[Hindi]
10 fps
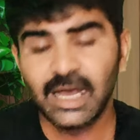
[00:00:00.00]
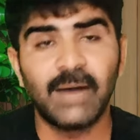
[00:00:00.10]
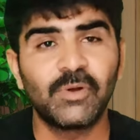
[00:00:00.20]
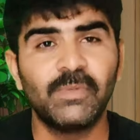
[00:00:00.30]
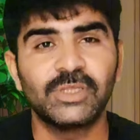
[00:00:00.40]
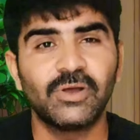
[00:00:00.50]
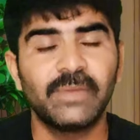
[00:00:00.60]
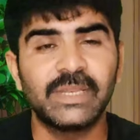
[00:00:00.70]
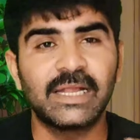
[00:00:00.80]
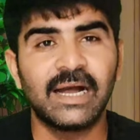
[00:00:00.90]
आपको पता
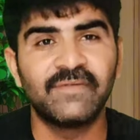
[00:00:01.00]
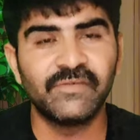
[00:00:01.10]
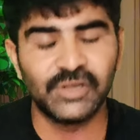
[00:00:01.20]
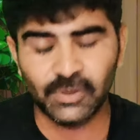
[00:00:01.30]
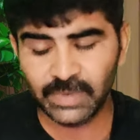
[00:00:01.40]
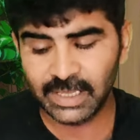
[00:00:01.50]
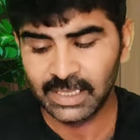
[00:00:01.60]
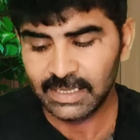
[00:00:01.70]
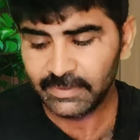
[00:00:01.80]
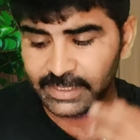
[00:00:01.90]
होगा मैंने काफी वीडियो
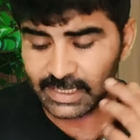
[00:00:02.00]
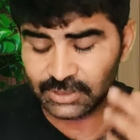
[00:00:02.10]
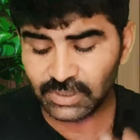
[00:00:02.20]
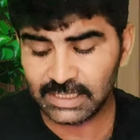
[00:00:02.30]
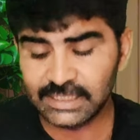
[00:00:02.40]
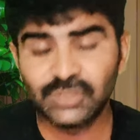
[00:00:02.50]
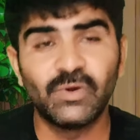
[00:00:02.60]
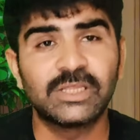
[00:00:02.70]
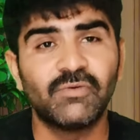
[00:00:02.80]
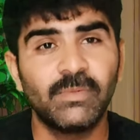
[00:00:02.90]
में ये जो ना लिस्ट
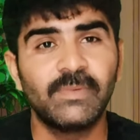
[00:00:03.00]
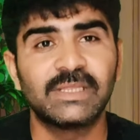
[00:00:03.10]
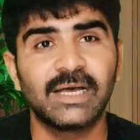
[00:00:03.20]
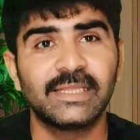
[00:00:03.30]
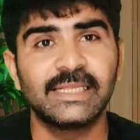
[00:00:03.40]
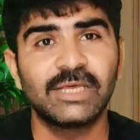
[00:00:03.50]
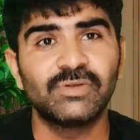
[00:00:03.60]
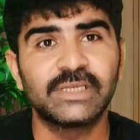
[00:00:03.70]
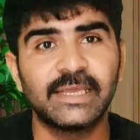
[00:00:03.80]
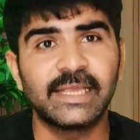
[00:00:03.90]
हुआ था वो भी बता दिया था
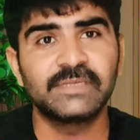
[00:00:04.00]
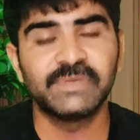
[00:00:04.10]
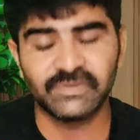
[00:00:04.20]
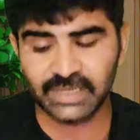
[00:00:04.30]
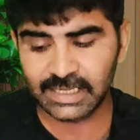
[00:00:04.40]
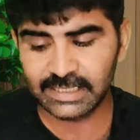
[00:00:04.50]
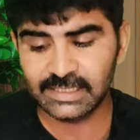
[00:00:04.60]
उसकी गैस फीस वगैरह